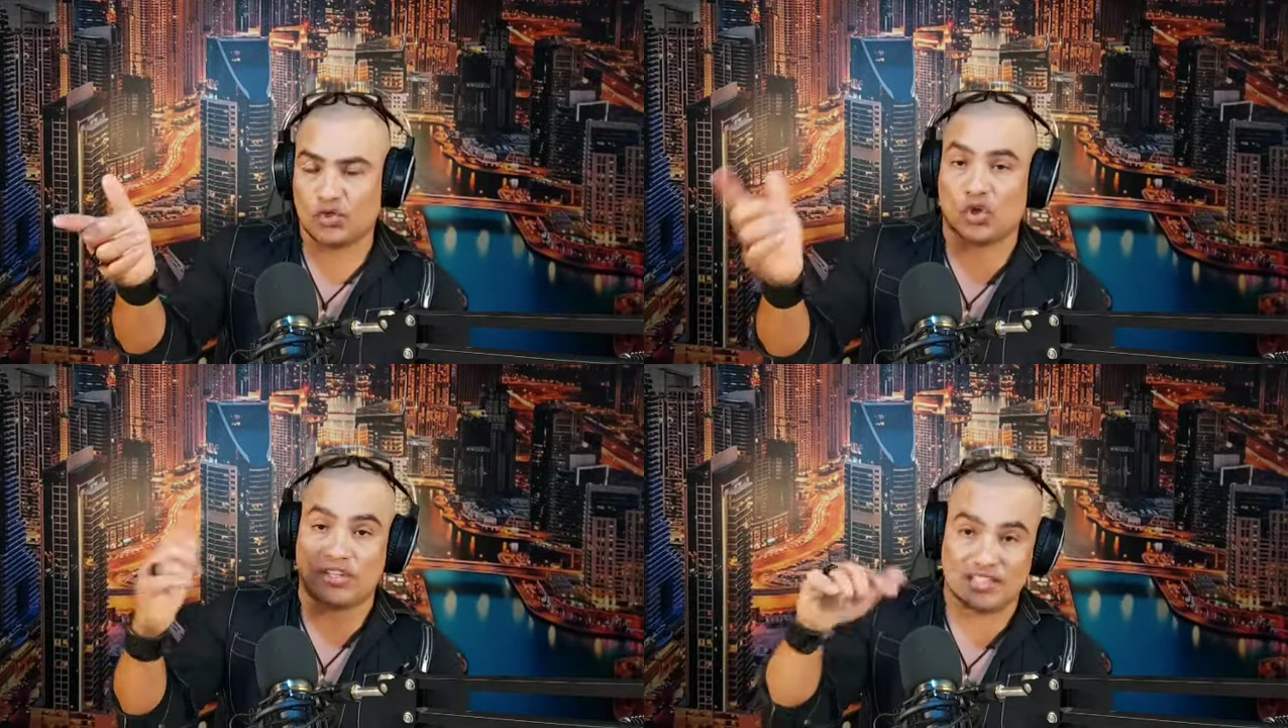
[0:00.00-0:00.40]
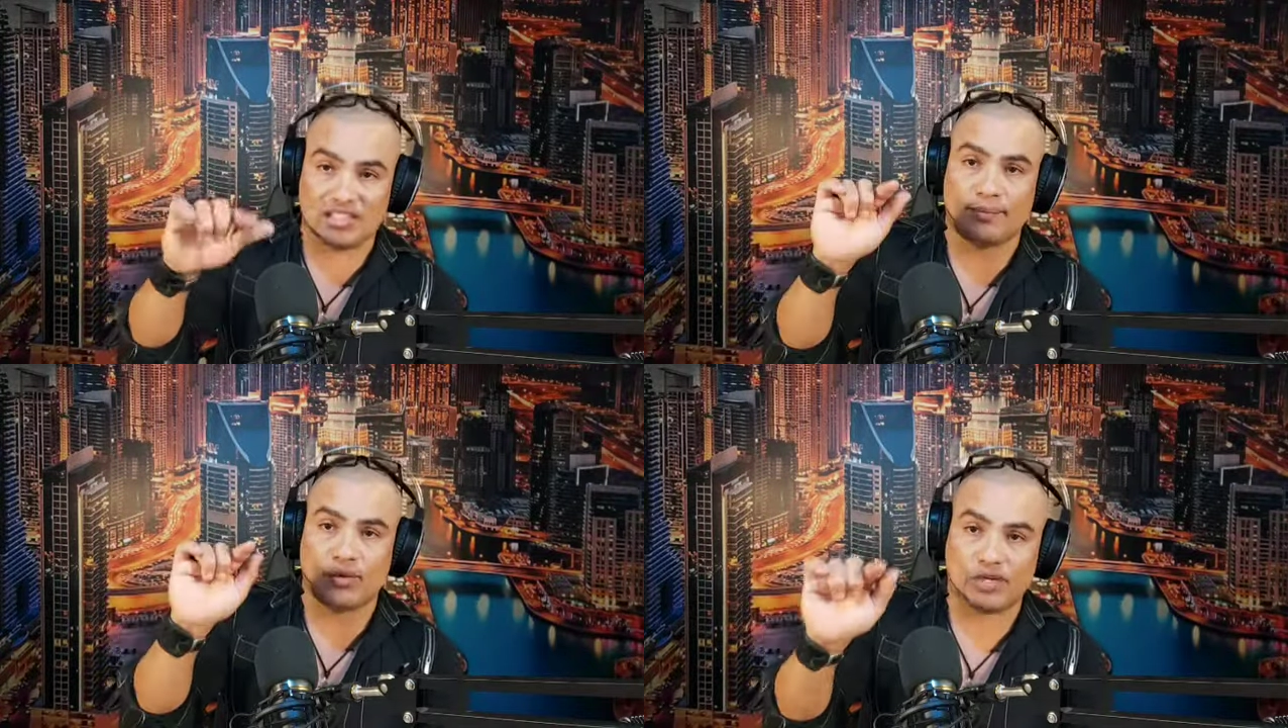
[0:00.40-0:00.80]
Lo que sí
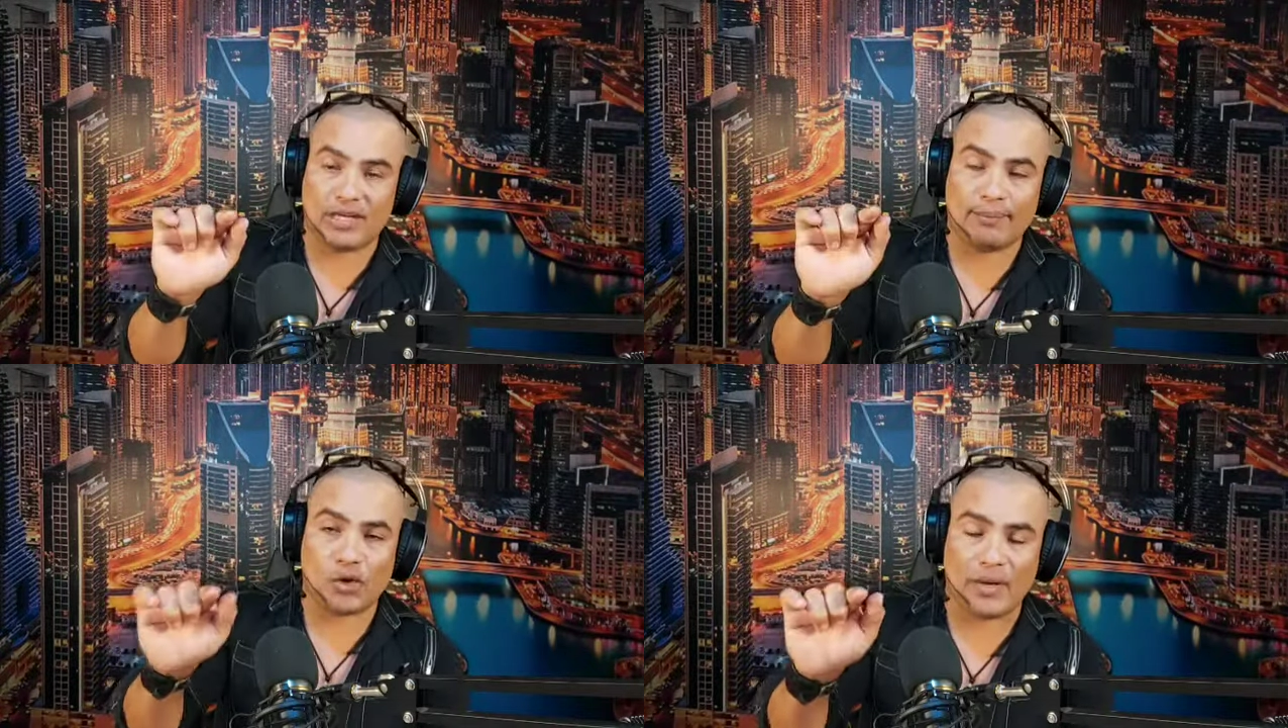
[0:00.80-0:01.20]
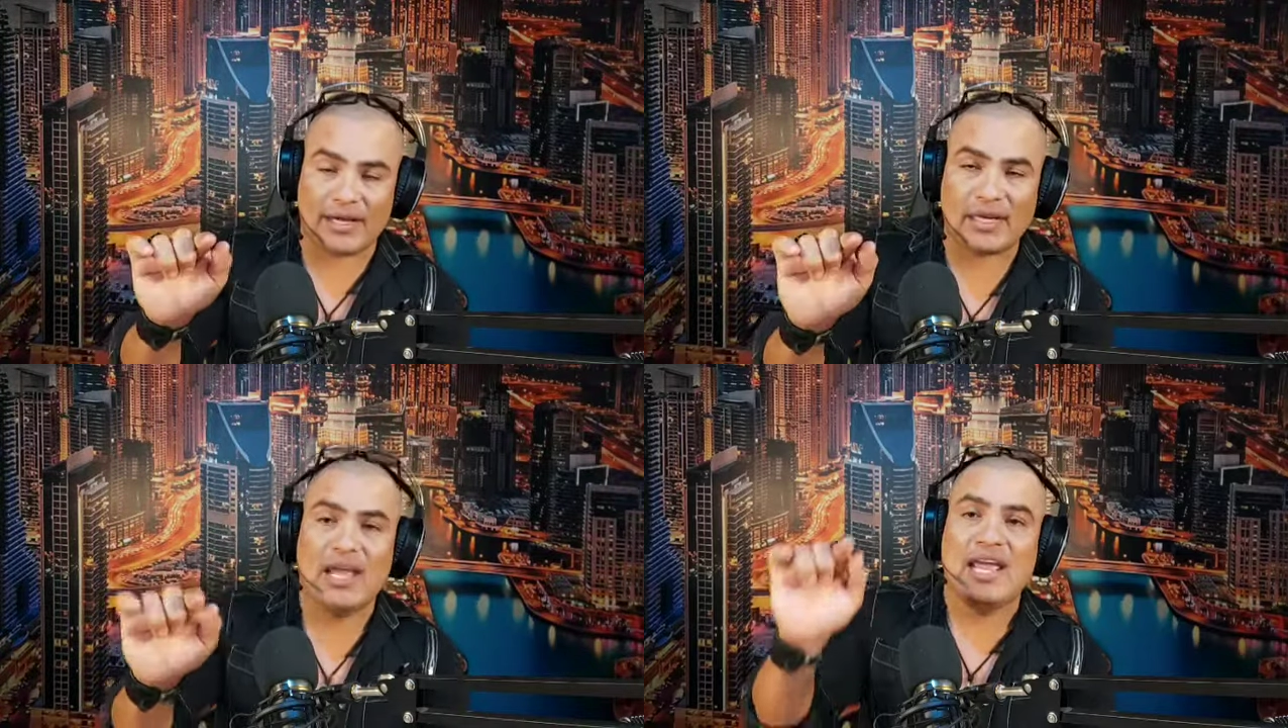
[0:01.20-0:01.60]
se podría
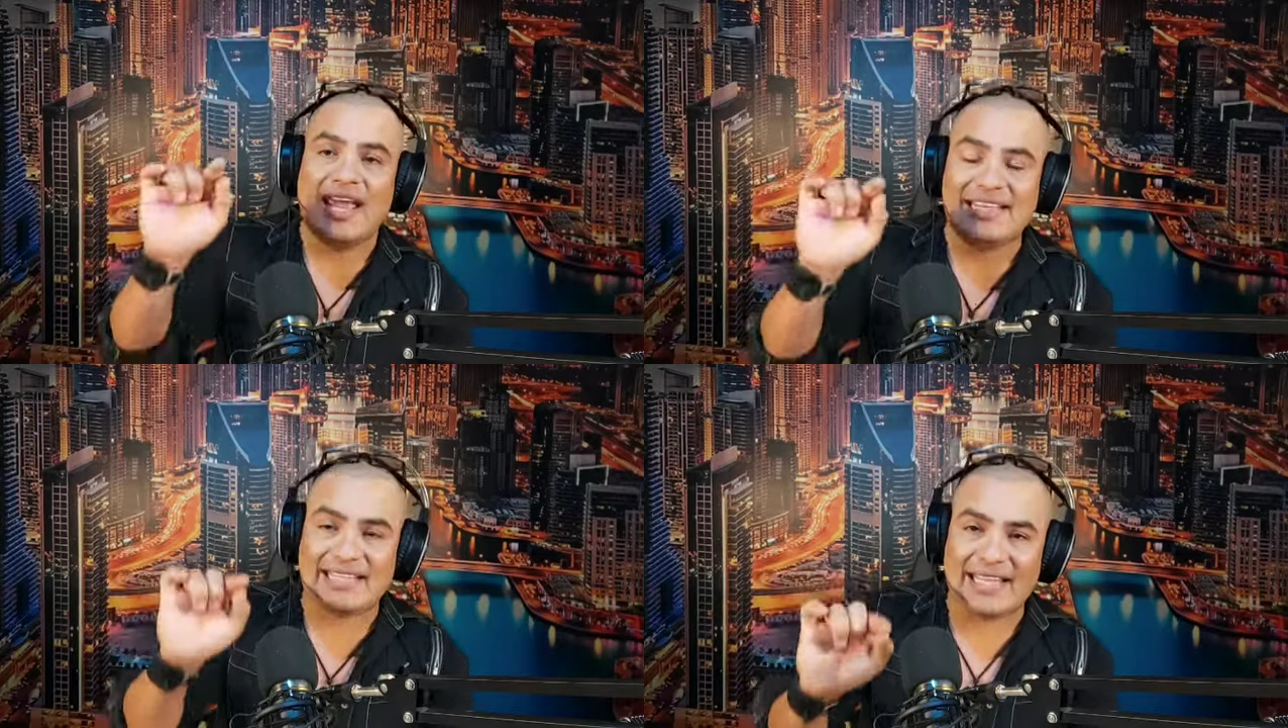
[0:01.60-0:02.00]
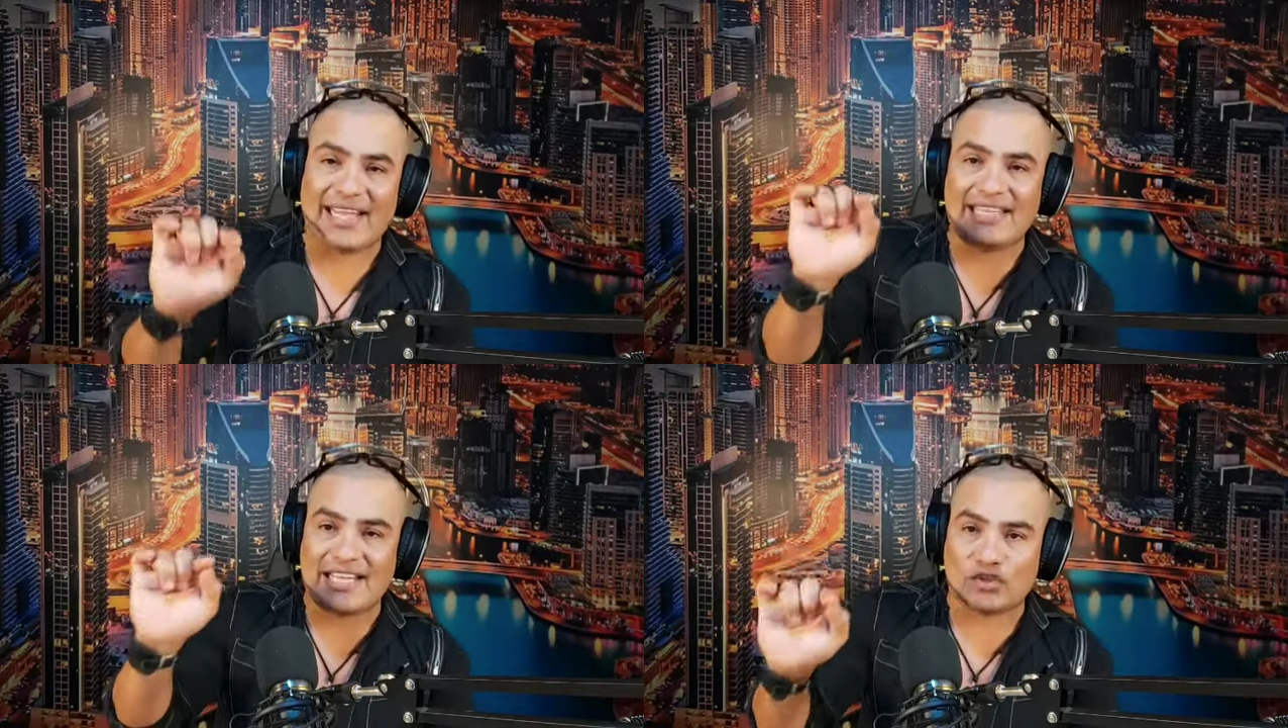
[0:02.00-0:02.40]
probar es que
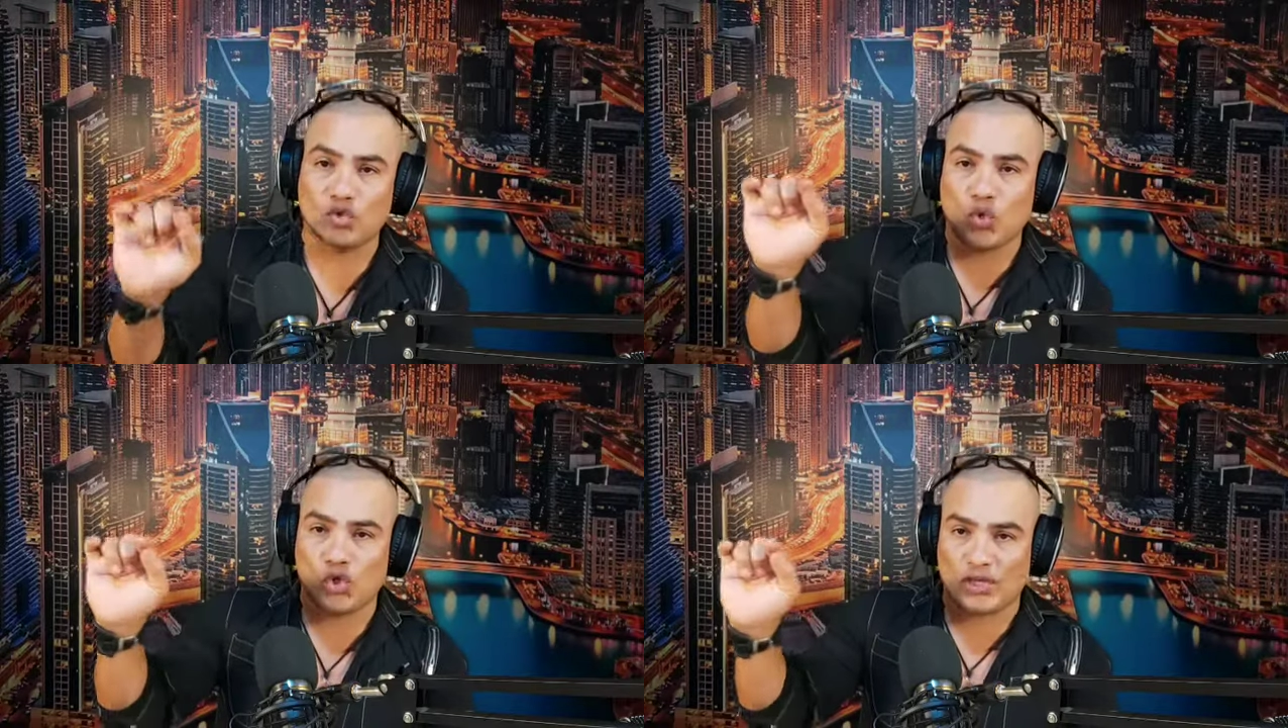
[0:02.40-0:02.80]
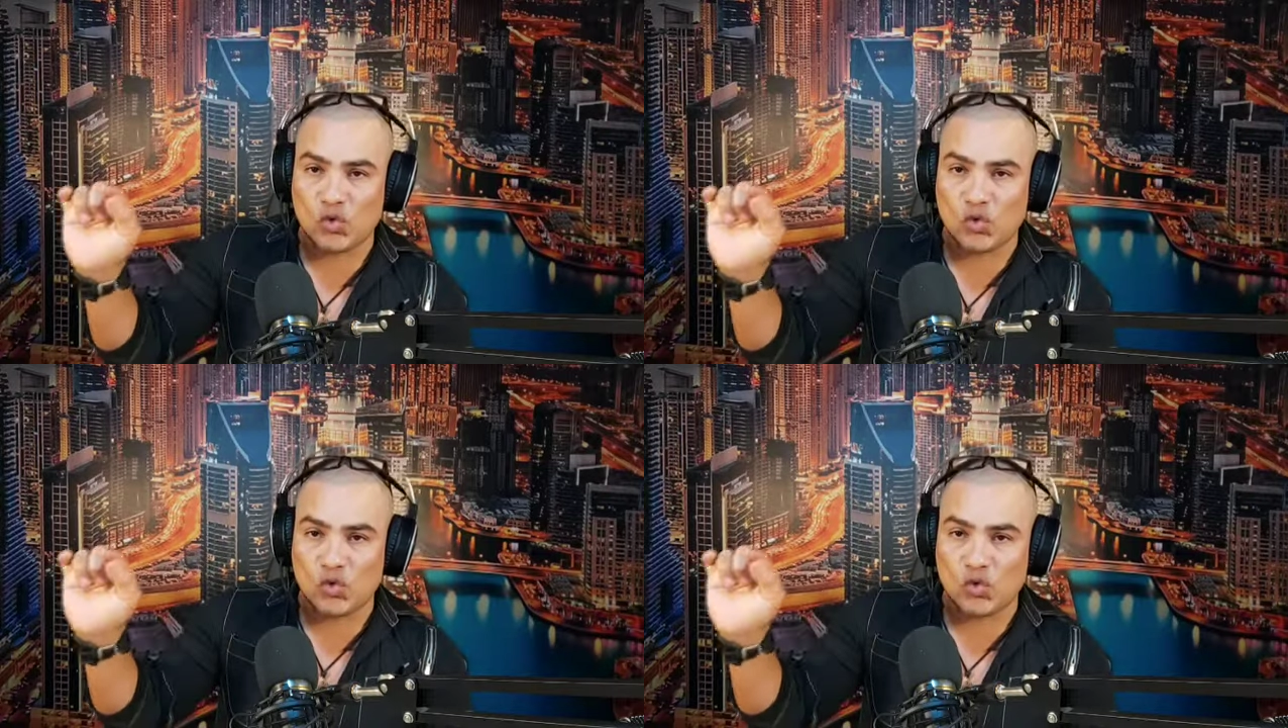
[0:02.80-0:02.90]
ella tuvo